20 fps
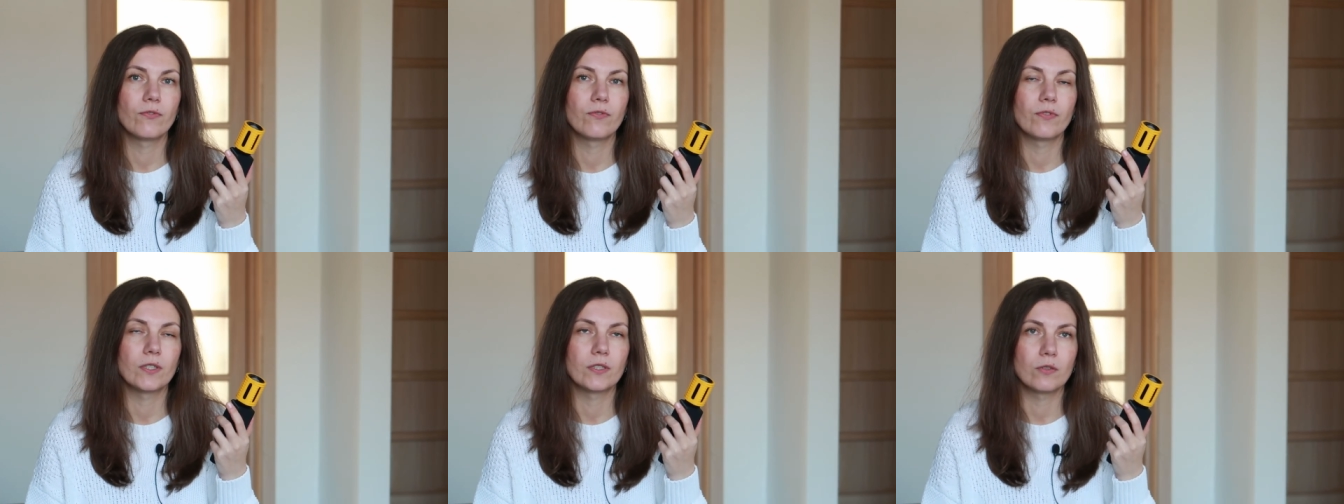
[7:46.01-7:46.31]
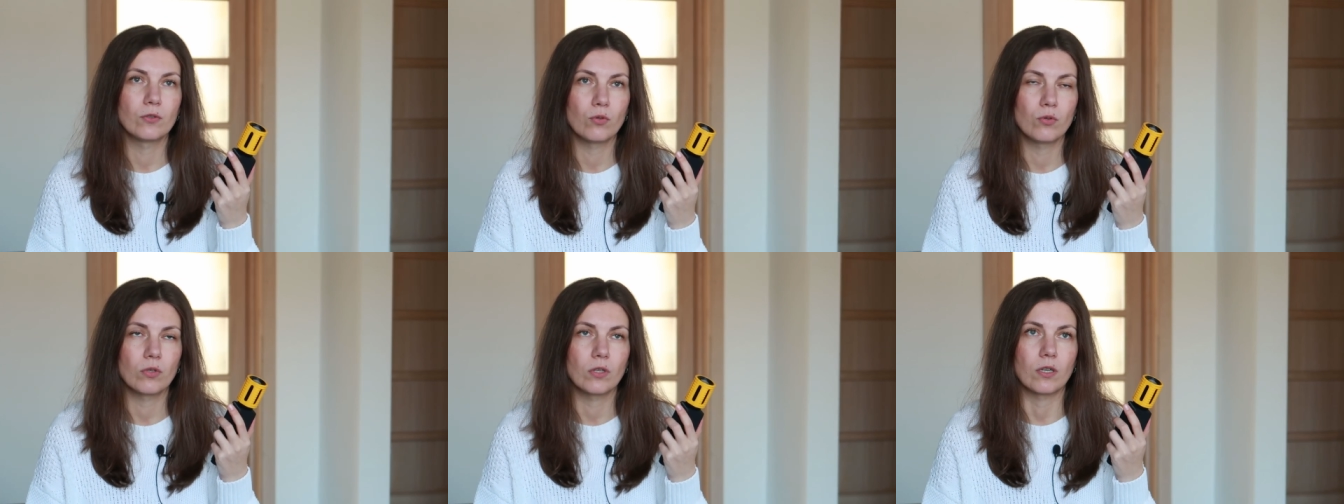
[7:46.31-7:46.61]

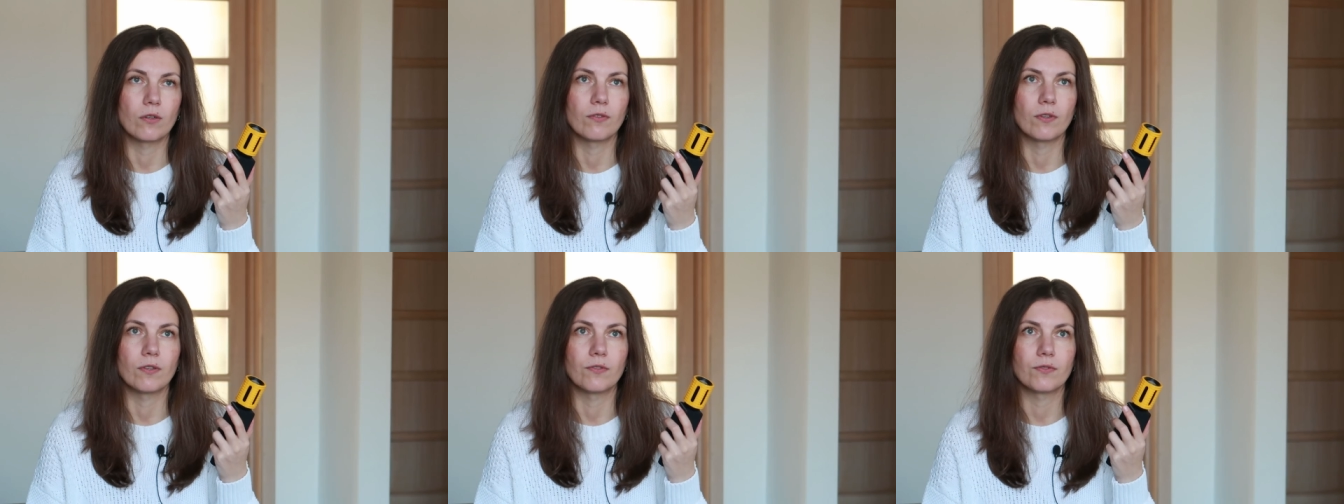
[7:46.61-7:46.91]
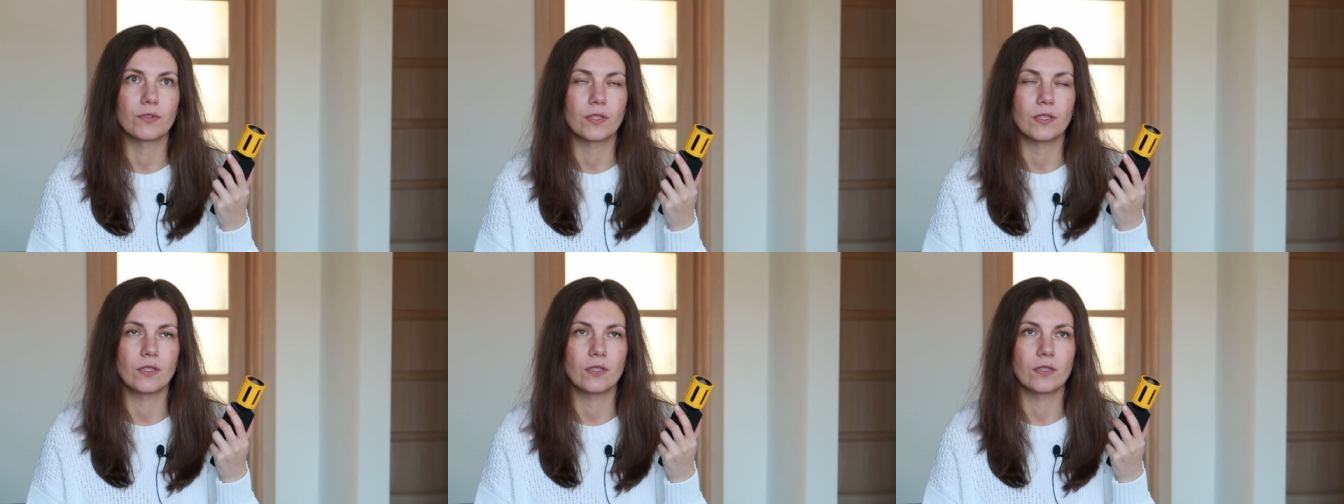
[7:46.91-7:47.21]
фотографов.
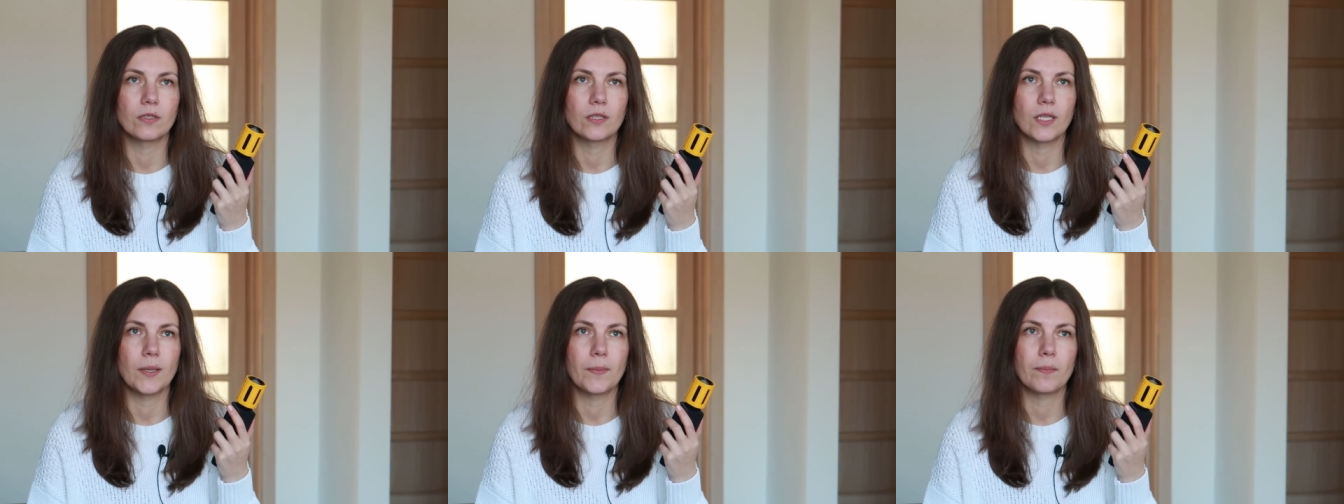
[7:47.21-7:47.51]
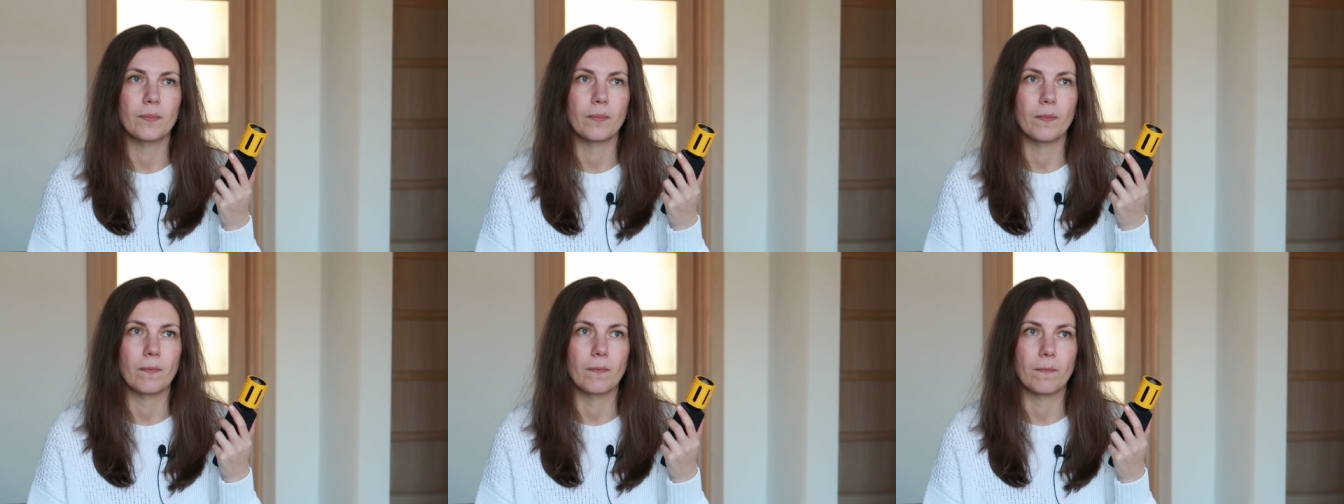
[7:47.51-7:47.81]
И
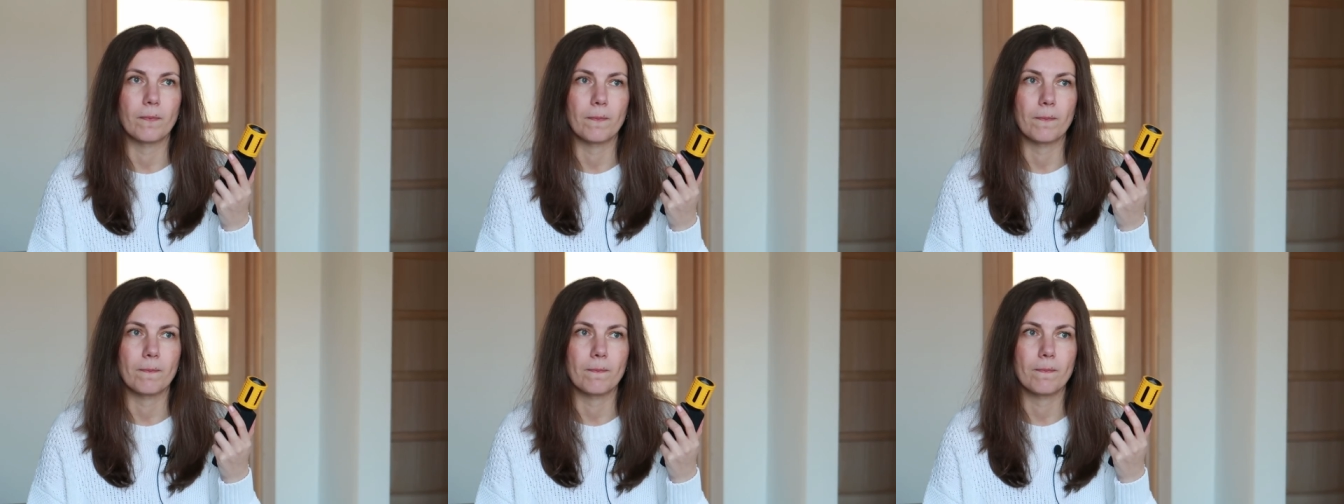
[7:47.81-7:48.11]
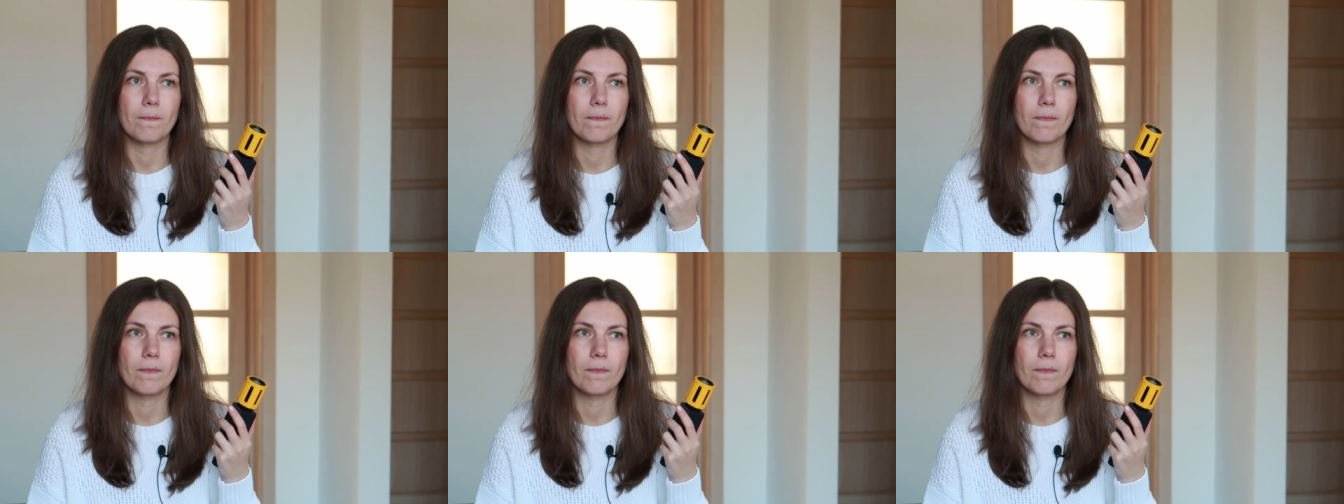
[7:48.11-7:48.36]
там